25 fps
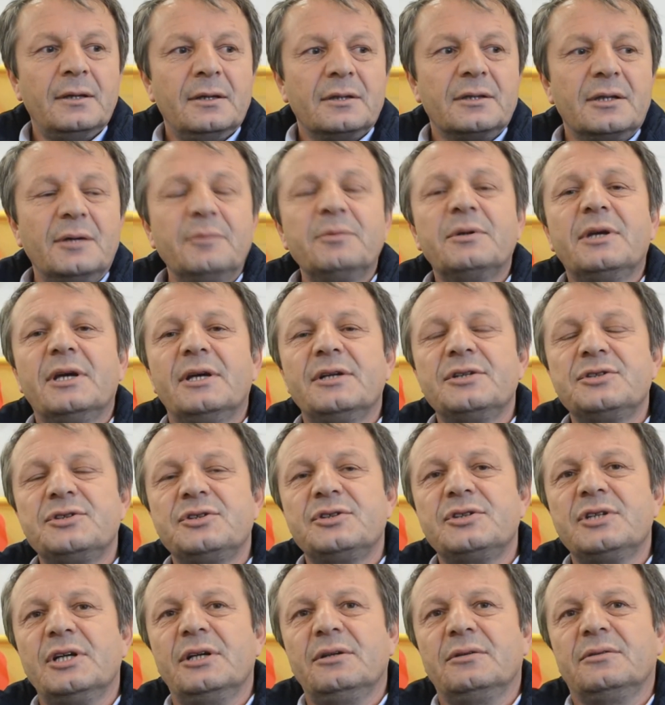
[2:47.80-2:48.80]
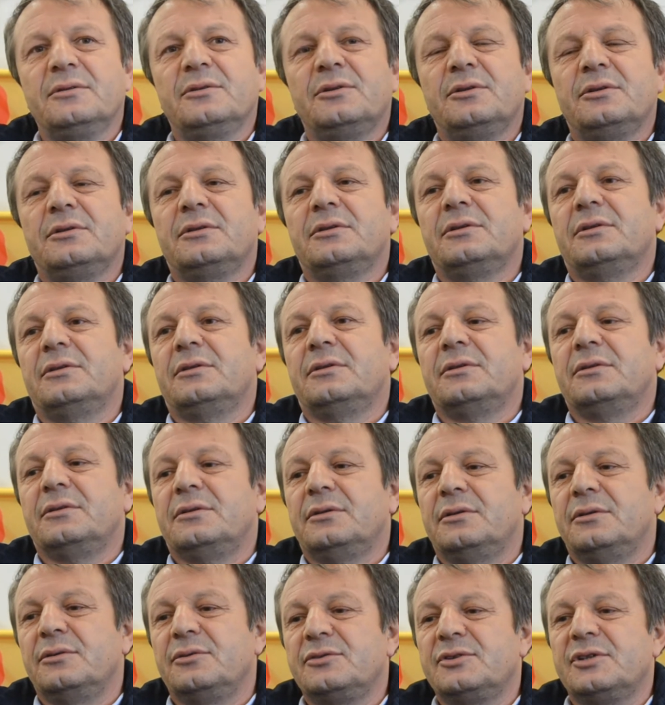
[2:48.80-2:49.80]
Tabii ki Erzincan e,
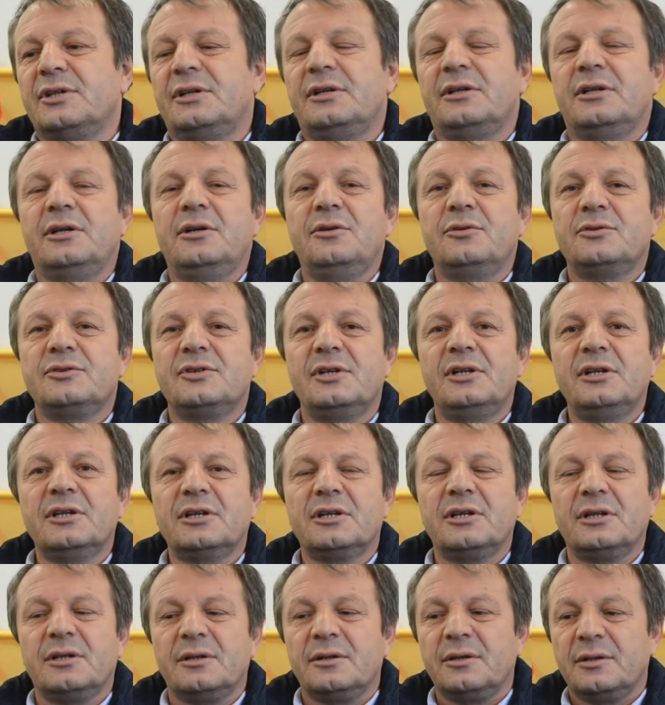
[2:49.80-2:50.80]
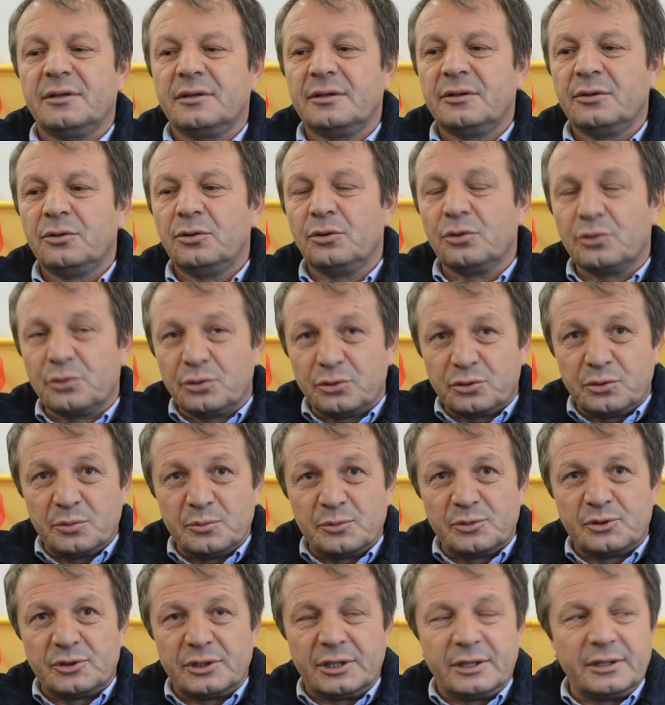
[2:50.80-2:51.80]
özeline özellikle
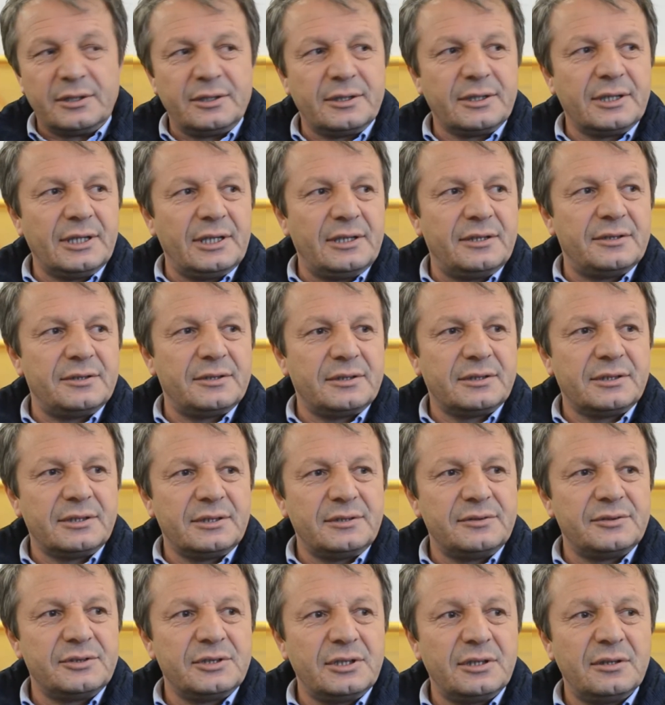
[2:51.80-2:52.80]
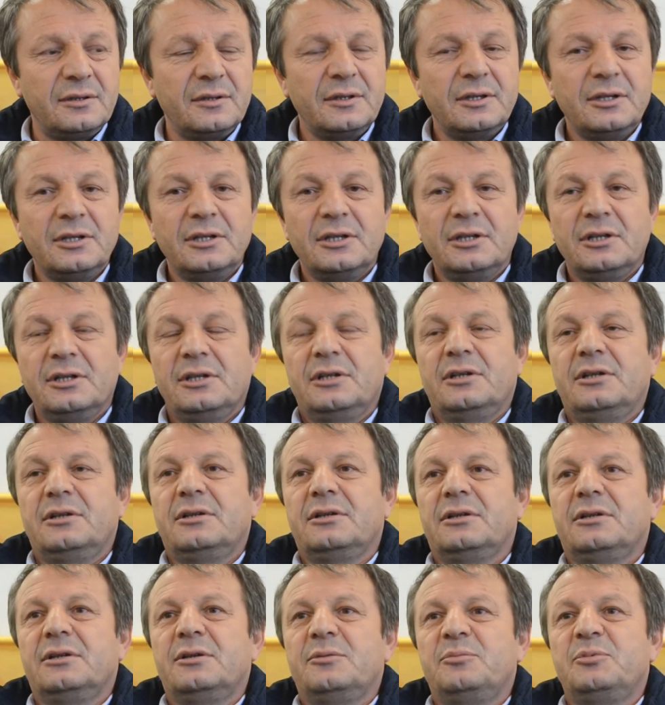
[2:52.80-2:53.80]
örgütüm üzerine gelince
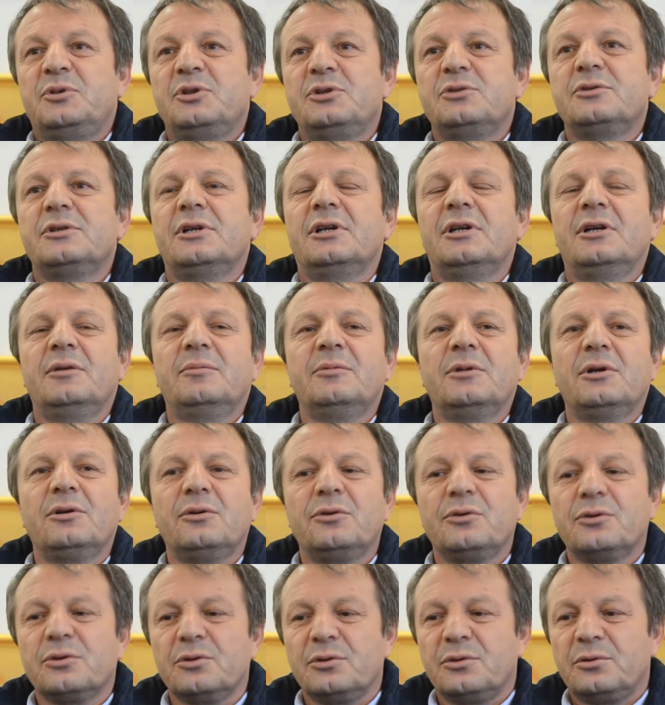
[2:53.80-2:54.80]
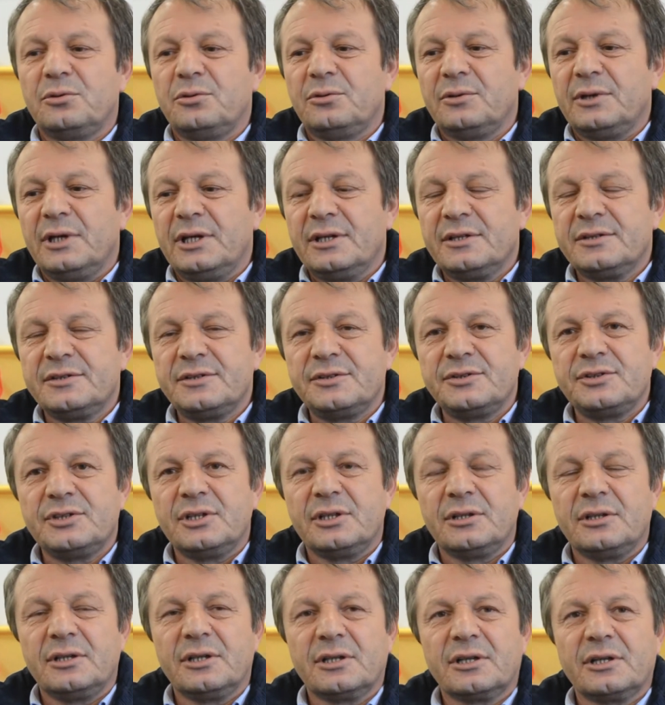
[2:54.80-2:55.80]
e, Pürstan Abdal örgütlüğü
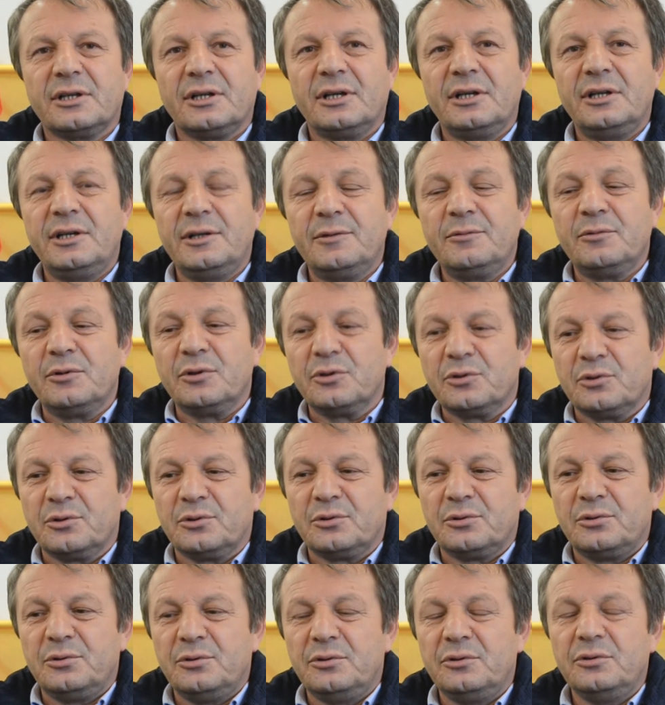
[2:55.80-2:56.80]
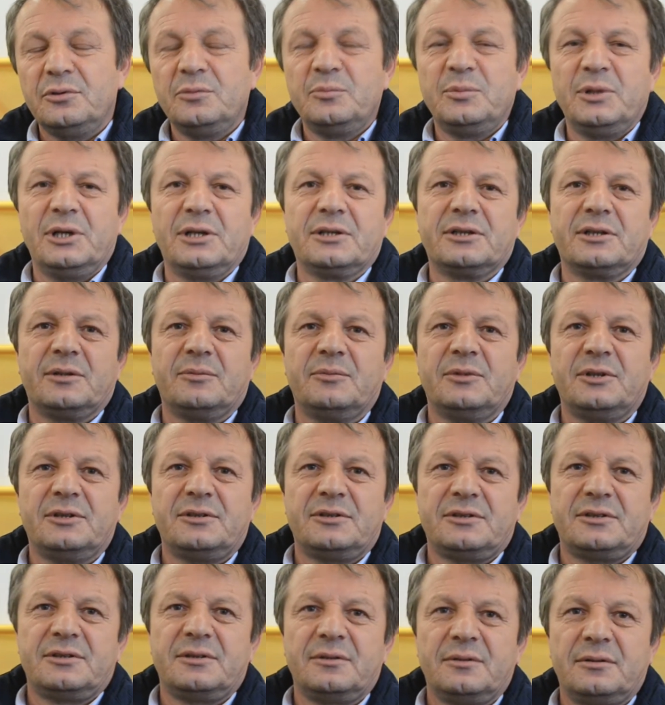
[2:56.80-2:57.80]
Erzincan'daki Alevi örgütlülüğünün bir
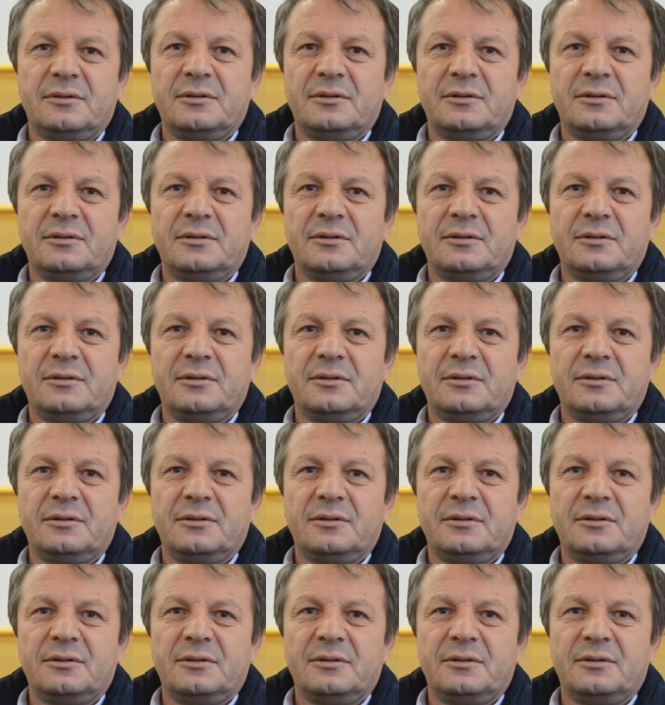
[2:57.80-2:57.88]
kemiğidir